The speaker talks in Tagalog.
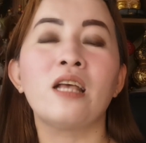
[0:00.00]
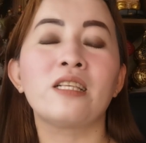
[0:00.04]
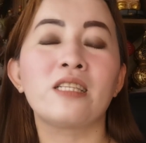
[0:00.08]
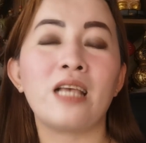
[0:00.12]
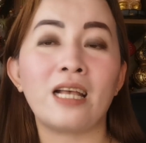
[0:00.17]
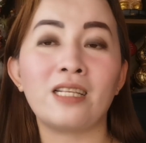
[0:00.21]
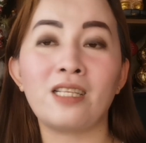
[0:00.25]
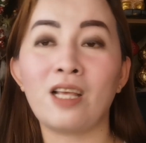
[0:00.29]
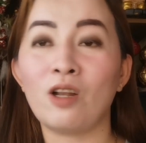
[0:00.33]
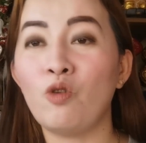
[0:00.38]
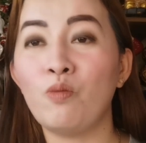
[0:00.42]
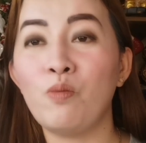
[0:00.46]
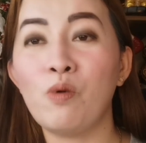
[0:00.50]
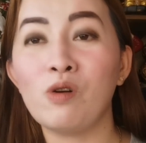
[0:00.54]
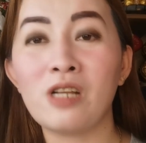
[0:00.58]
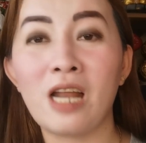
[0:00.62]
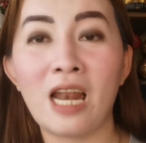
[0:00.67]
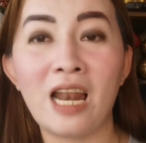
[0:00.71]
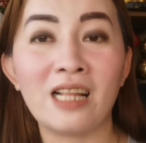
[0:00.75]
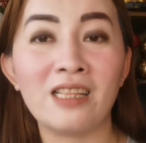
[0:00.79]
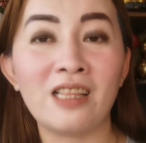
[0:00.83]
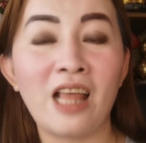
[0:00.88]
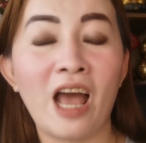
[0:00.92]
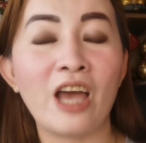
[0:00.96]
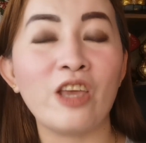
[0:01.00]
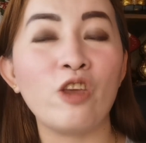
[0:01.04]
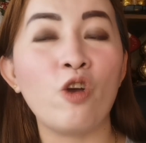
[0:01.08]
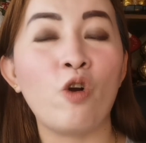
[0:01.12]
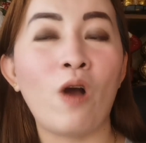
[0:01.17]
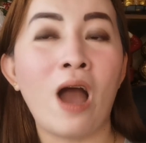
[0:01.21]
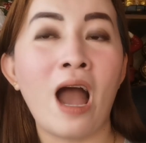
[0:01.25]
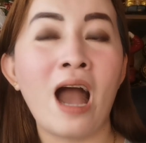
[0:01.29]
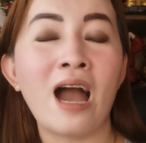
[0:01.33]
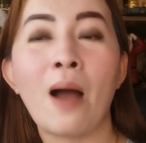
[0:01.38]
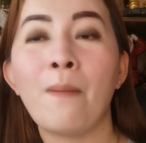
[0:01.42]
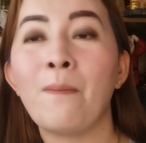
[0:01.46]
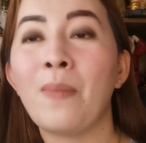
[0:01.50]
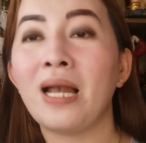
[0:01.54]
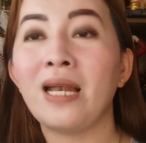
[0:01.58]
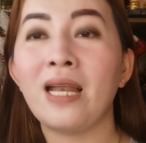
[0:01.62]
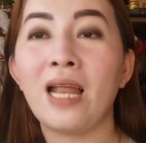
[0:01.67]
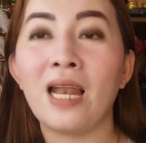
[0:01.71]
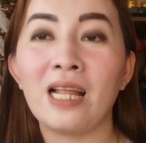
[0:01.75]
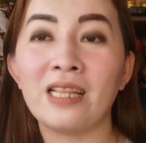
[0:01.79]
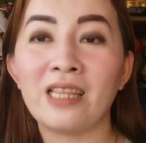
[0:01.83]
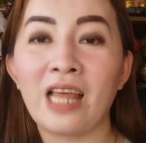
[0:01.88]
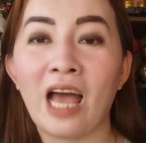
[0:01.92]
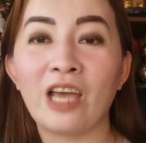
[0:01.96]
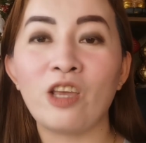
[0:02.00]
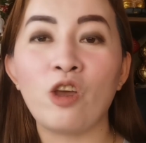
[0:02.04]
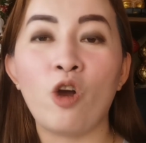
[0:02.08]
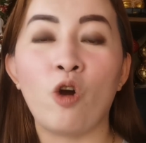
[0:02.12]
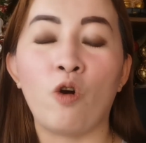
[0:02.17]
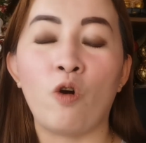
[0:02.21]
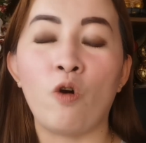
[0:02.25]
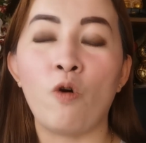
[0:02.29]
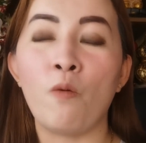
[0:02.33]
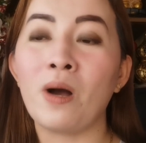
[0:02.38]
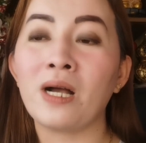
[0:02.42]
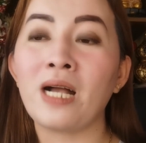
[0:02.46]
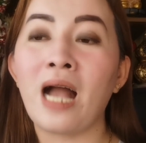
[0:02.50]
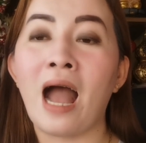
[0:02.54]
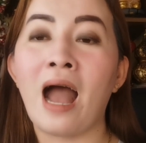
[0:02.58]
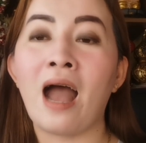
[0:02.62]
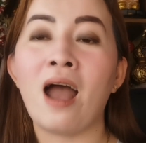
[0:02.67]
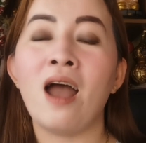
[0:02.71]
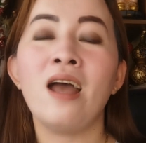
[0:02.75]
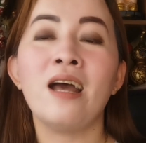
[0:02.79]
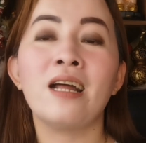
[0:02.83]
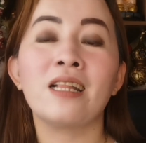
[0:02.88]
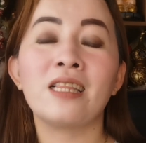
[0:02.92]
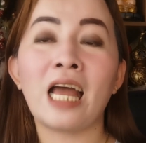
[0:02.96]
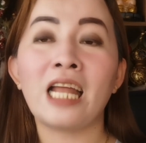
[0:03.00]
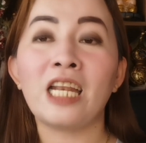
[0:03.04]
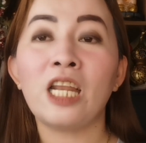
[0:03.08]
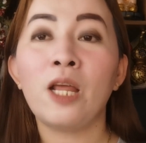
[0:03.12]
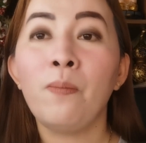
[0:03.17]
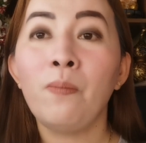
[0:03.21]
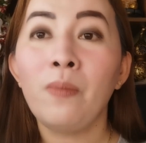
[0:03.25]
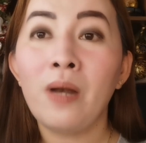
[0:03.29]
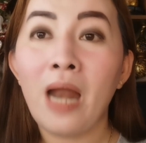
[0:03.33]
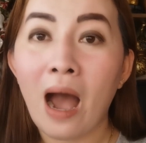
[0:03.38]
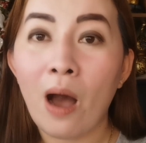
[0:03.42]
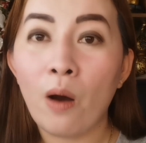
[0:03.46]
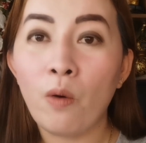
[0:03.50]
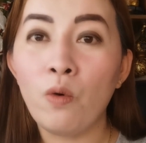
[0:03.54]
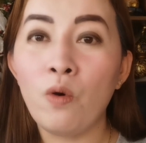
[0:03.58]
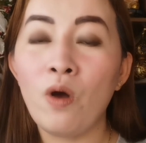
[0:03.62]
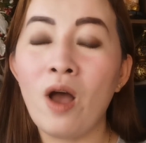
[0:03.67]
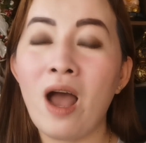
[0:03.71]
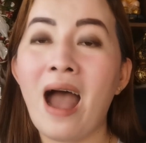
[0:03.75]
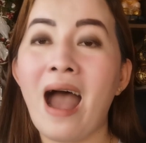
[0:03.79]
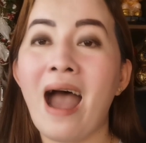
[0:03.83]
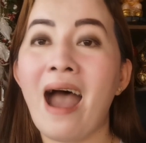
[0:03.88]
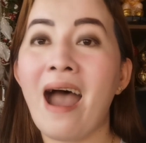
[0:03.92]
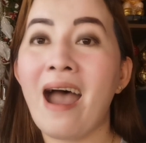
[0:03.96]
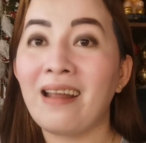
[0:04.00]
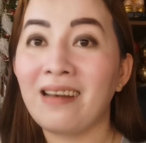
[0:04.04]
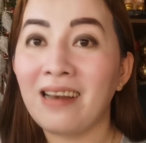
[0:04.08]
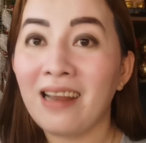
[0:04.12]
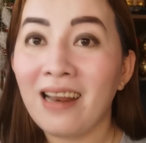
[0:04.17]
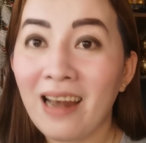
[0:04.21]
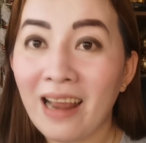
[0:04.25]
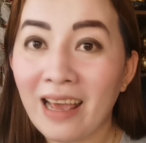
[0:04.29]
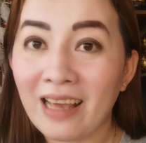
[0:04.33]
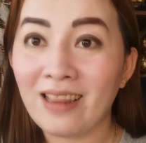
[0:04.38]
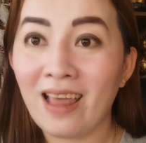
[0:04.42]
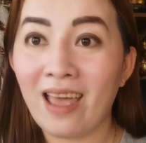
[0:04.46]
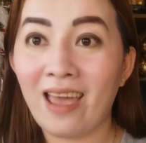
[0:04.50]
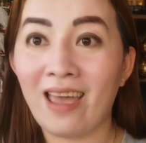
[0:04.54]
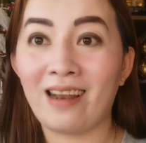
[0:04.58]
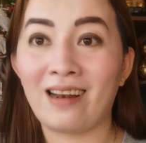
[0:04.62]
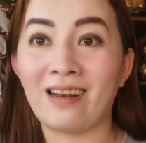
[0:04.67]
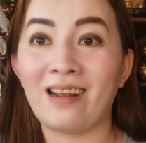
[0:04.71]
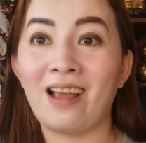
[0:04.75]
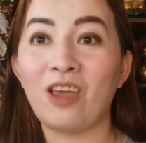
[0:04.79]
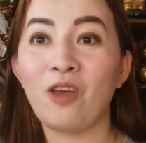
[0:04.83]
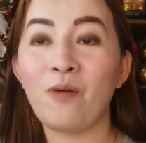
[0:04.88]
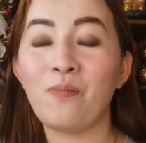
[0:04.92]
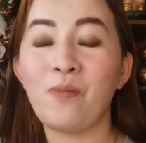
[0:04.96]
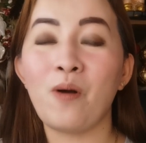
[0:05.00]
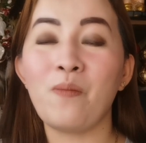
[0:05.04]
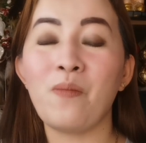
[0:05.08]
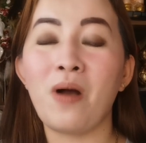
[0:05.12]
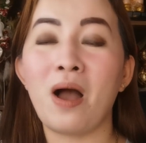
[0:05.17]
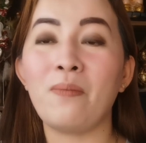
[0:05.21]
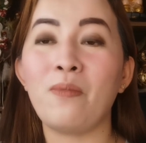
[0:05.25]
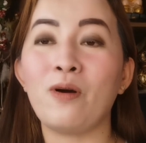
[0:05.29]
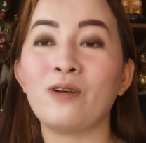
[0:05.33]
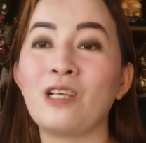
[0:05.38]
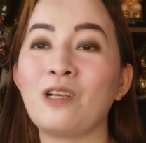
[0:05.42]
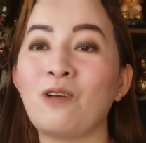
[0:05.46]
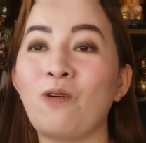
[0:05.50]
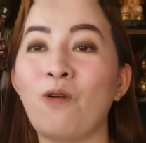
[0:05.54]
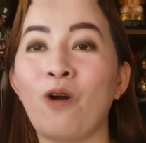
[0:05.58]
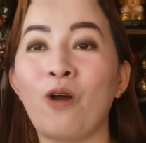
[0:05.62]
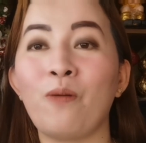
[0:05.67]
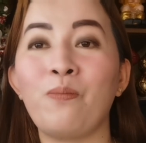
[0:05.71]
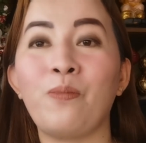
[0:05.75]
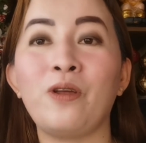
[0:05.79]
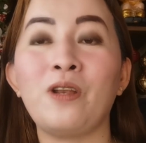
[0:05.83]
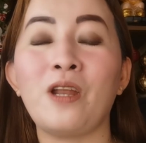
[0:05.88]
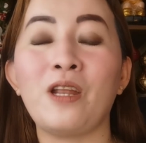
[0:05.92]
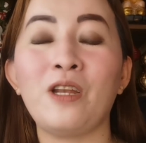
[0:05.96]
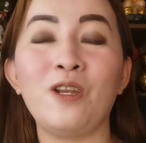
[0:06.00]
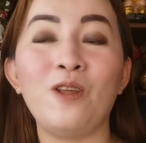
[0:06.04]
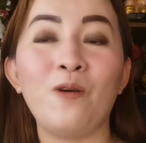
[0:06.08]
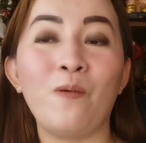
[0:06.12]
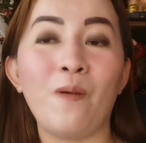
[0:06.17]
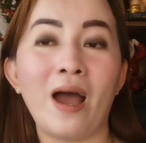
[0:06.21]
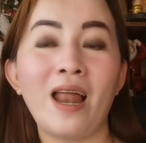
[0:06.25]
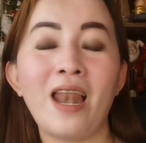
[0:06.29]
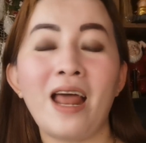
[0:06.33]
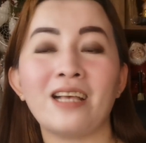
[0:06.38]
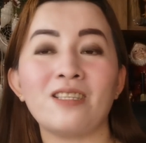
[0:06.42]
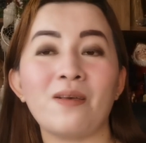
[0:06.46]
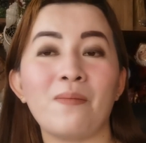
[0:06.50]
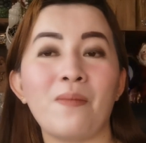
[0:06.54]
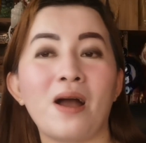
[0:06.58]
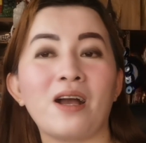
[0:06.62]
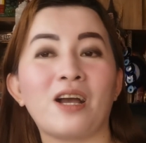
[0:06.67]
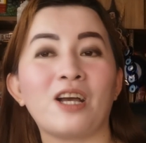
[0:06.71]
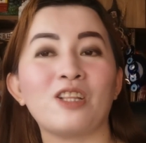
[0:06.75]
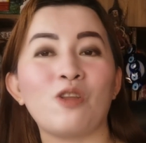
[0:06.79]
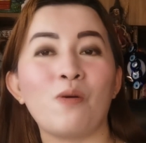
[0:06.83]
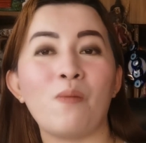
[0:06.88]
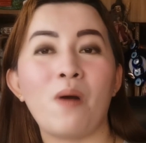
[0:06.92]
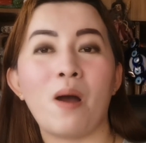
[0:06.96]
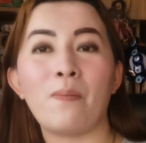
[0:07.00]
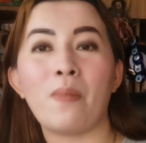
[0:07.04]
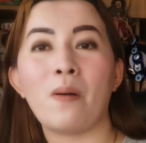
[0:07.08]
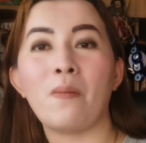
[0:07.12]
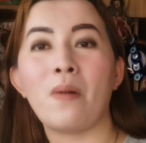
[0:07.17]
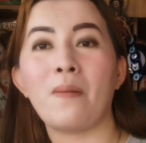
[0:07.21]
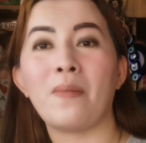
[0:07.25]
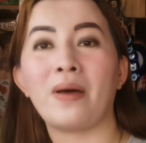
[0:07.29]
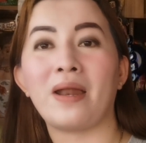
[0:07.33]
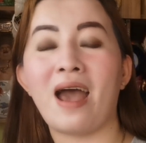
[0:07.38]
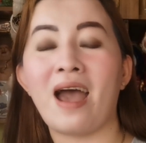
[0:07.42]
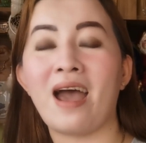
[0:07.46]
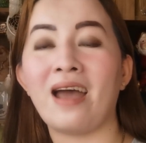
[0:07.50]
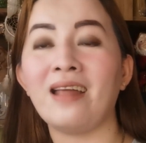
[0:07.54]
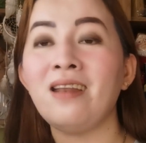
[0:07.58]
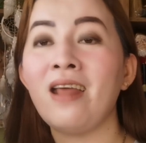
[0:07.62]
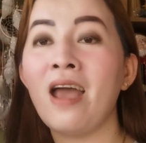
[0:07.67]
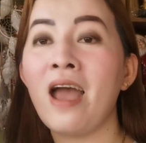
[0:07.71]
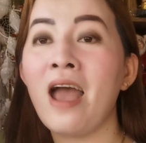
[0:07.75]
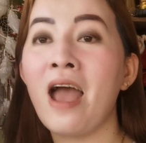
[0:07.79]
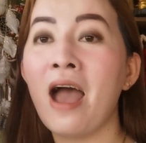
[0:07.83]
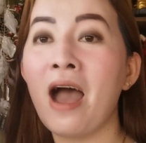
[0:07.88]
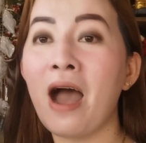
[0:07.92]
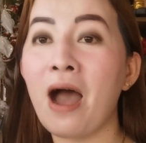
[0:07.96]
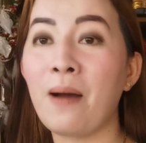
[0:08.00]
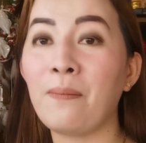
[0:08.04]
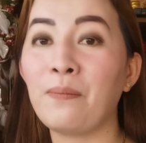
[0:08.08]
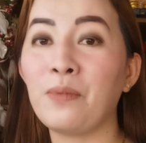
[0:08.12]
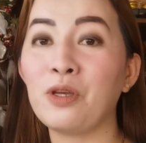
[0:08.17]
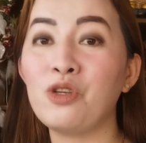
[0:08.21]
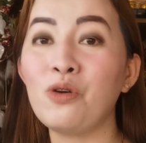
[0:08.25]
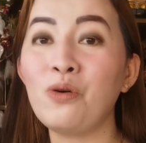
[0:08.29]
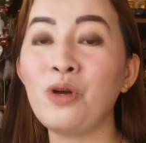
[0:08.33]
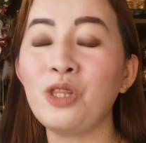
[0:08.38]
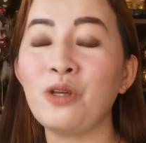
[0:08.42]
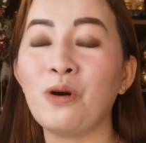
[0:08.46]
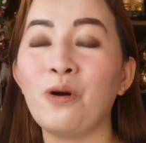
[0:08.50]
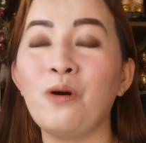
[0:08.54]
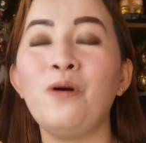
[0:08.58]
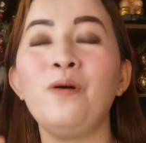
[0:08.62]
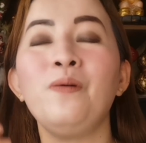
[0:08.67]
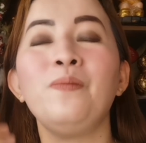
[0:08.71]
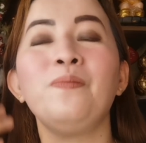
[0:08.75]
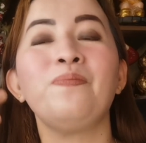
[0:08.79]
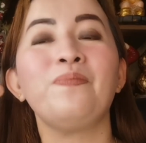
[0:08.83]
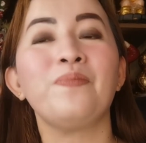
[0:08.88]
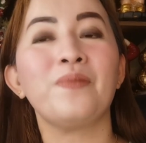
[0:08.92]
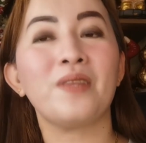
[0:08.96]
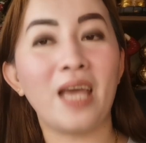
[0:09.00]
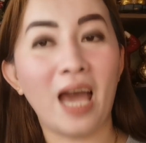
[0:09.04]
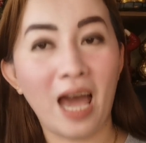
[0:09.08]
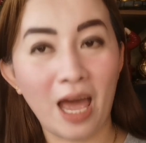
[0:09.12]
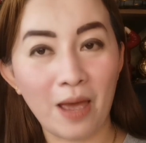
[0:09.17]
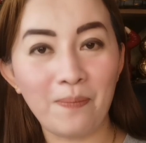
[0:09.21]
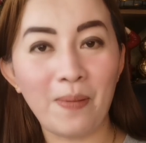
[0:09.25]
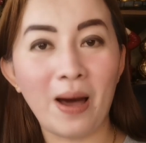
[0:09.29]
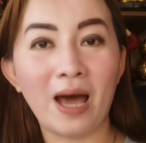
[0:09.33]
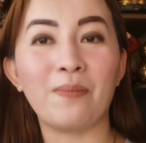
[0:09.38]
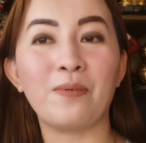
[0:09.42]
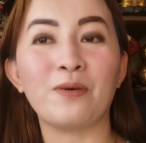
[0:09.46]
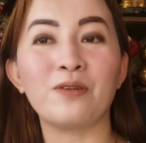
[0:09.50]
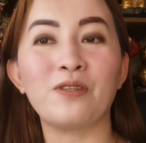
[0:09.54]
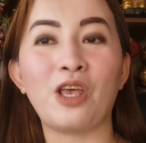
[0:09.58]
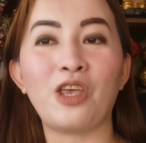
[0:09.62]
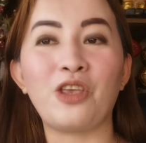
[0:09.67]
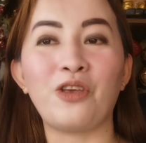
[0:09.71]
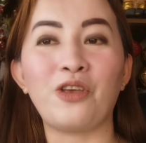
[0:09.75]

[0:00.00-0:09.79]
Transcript: Sasalubong na lang tayo, kakamal na lang tayo. Kumbaga, tanim now, ani later. Ngayon pa mga bossing, kung kayo pinaniniwala sa mga gatong mga pamamaraan, ang bidyong ito ay para po sa